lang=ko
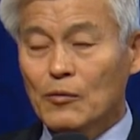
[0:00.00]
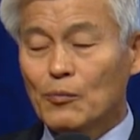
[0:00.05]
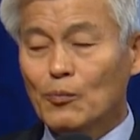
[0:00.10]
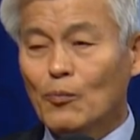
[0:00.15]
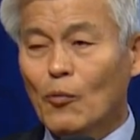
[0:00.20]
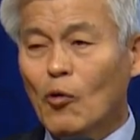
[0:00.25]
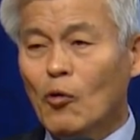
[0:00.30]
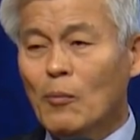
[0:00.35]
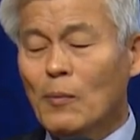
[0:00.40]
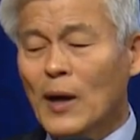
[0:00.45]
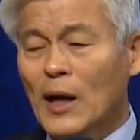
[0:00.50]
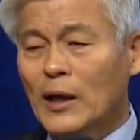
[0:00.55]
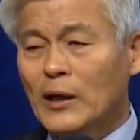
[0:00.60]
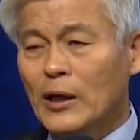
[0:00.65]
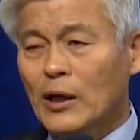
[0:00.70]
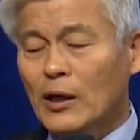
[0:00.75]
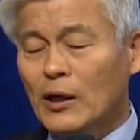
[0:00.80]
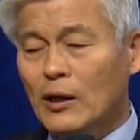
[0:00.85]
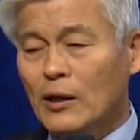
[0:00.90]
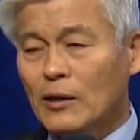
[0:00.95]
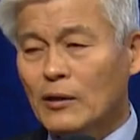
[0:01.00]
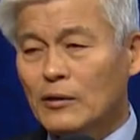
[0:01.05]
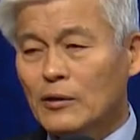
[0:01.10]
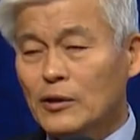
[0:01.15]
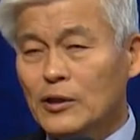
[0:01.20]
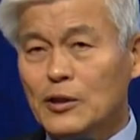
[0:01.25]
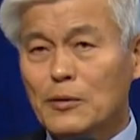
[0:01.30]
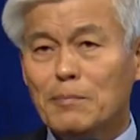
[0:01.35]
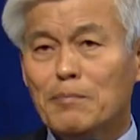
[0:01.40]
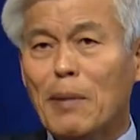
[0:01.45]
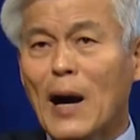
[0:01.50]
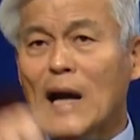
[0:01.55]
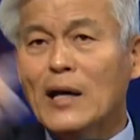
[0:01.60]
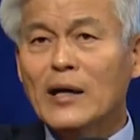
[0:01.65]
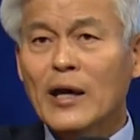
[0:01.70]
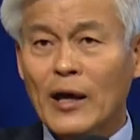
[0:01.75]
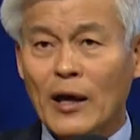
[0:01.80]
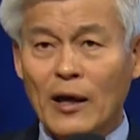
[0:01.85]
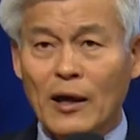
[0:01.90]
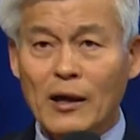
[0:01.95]
몸 안에 이
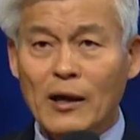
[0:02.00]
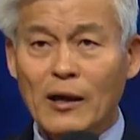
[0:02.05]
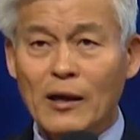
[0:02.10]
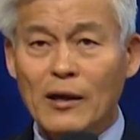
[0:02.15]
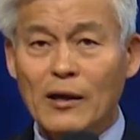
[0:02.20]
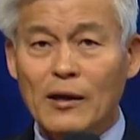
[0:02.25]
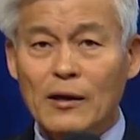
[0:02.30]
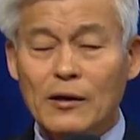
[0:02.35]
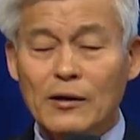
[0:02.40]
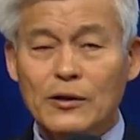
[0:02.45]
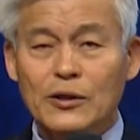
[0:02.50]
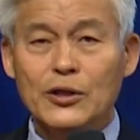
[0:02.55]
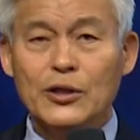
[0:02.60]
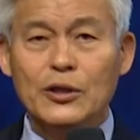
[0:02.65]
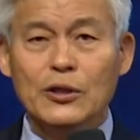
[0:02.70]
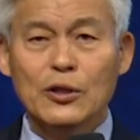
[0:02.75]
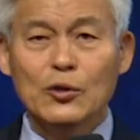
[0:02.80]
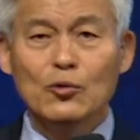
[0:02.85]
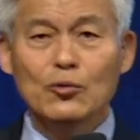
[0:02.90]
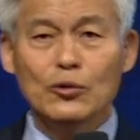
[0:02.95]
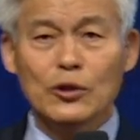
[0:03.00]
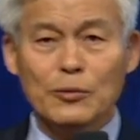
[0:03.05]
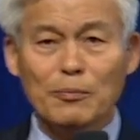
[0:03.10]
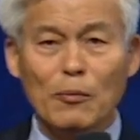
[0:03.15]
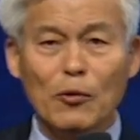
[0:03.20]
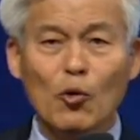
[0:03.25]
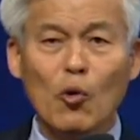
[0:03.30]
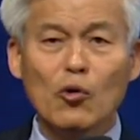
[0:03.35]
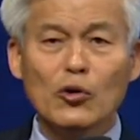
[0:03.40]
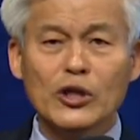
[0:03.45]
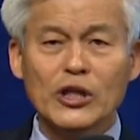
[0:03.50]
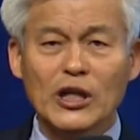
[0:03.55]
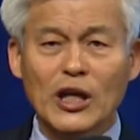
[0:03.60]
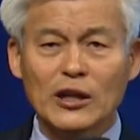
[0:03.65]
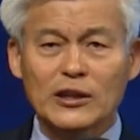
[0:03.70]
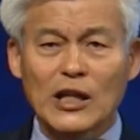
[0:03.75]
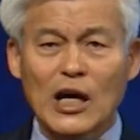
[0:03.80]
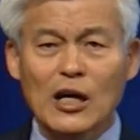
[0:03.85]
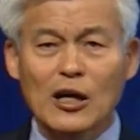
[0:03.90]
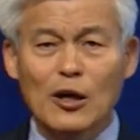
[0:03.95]
방에 기운이
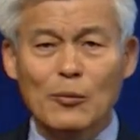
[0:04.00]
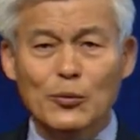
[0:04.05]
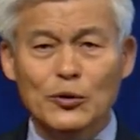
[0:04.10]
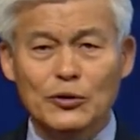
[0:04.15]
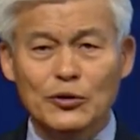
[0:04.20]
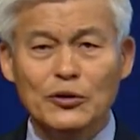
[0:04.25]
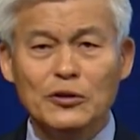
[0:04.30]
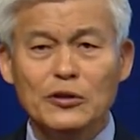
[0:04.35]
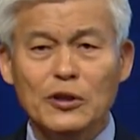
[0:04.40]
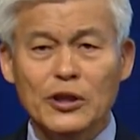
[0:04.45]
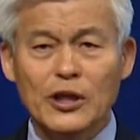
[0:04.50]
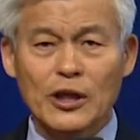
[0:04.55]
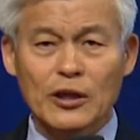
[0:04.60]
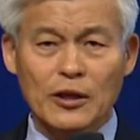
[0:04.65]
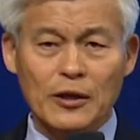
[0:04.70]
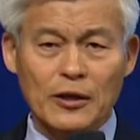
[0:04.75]
공기가 탁하면 어떻게 해야